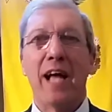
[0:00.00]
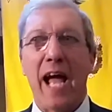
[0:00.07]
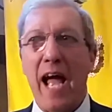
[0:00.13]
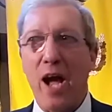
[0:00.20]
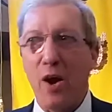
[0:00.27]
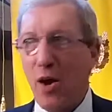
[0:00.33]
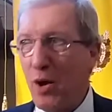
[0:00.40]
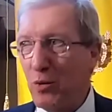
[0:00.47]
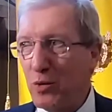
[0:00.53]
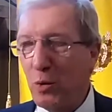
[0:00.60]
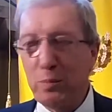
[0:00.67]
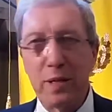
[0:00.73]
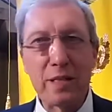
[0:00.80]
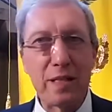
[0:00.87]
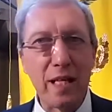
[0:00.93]
è un
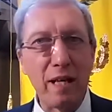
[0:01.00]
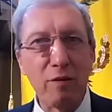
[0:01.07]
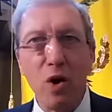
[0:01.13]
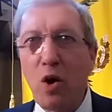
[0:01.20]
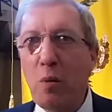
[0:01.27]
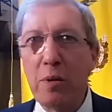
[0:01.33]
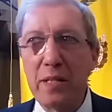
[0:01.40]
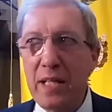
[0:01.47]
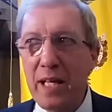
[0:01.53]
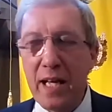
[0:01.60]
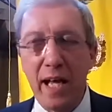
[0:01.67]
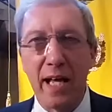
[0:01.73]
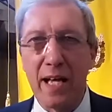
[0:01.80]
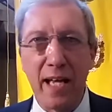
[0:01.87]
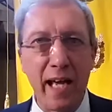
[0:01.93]
obiettivo, come
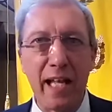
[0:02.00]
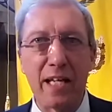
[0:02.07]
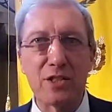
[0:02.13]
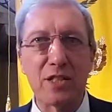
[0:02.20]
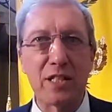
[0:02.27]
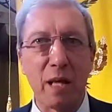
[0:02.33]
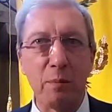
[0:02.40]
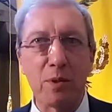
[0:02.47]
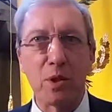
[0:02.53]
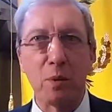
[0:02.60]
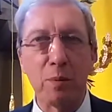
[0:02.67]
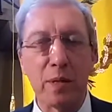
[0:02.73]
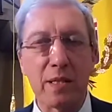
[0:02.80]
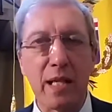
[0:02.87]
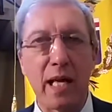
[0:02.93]
dire, che la città
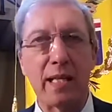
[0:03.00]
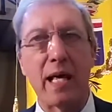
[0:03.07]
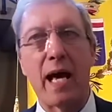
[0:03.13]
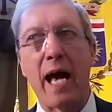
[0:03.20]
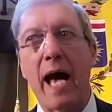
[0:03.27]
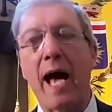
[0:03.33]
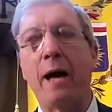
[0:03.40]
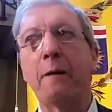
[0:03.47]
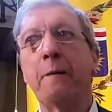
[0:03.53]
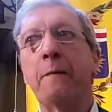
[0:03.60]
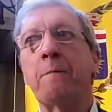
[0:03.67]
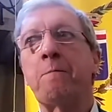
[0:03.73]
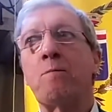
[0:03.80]
metropolitana ha